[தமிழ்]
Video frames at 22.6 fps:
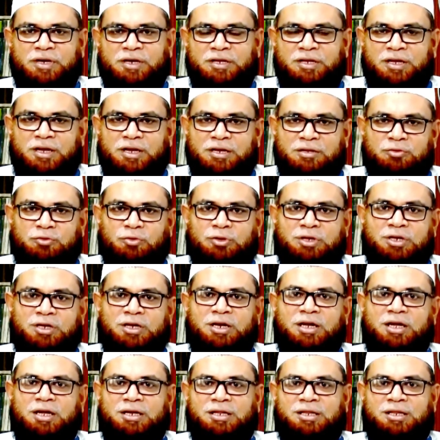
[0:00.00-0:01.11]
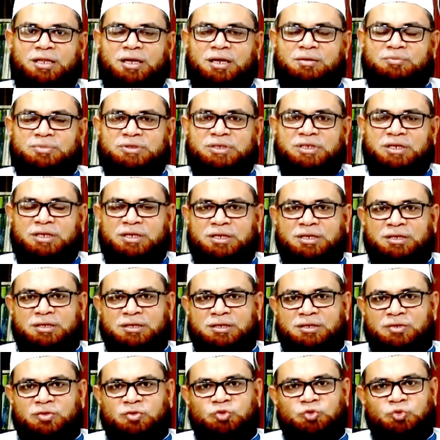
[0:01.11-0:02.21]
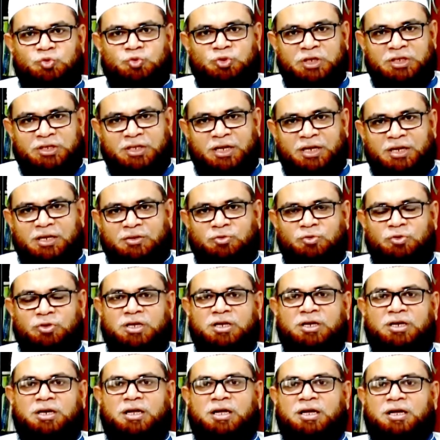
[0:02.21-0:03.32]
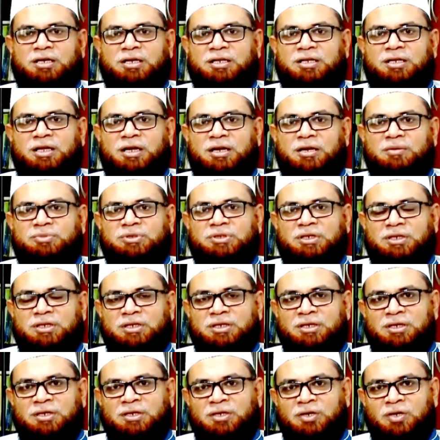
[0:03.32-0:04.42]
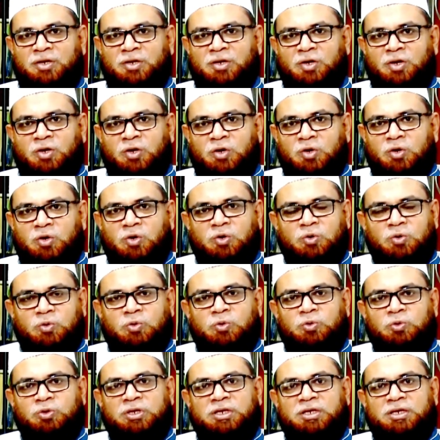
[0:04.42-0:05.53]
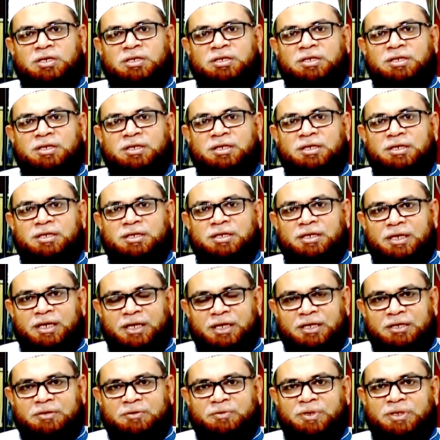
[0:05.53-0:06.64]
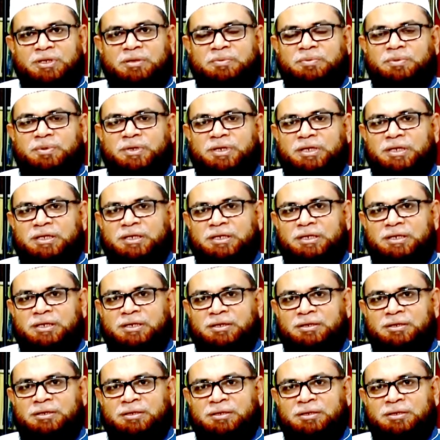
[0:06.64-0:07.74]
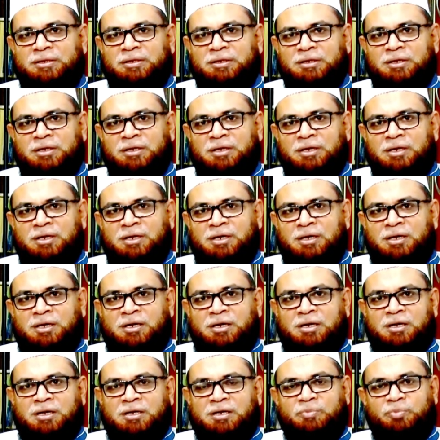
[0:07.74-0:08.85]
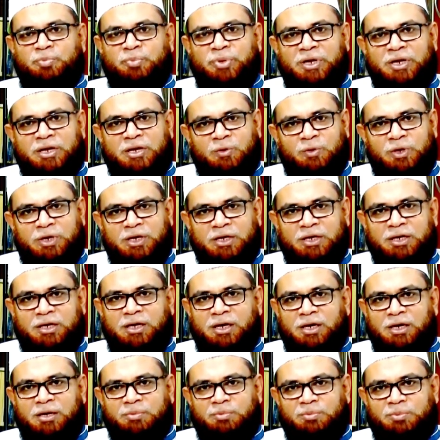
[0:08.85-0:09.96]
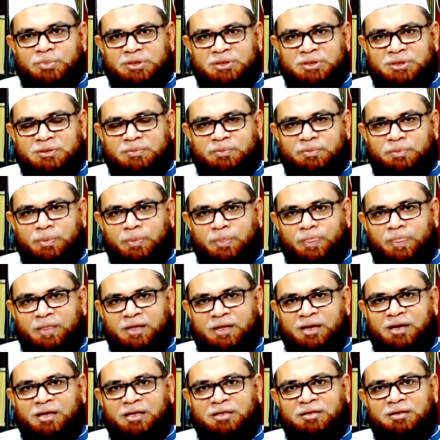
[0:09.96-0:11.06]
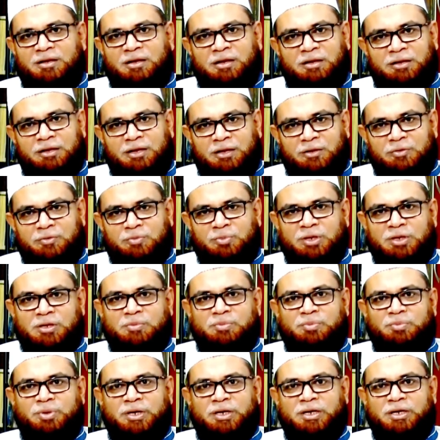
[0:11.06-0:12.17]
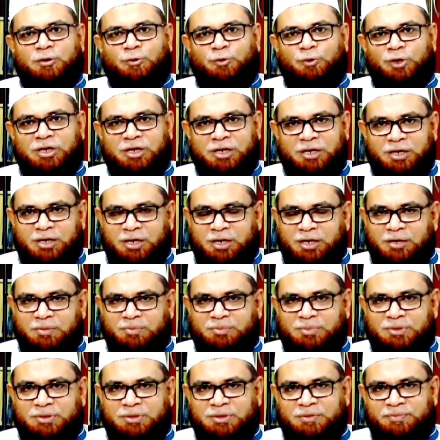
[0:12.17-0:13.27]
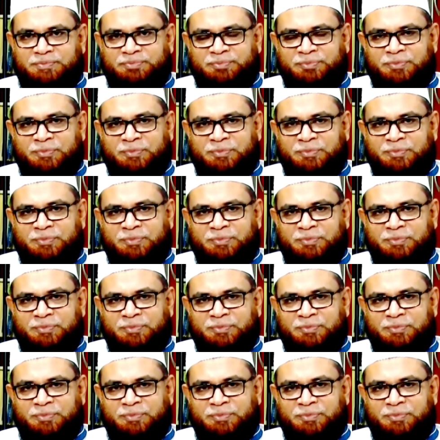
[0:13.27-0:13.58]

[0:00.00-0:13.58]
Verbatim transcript: ஃபர்லான தொழுகைகளாக இருந்தாலும் சரி சுன்னத்தான தொழுகைகளாக இருந்தாலும் சரி ருக்குவிலிருந்து நிலைக்கு வந்த பிறகு ரப்பனா வலக்கல் ஹமத் அல்லது அல்லாஹும் மரபனா வலக்கல் ஹம்த்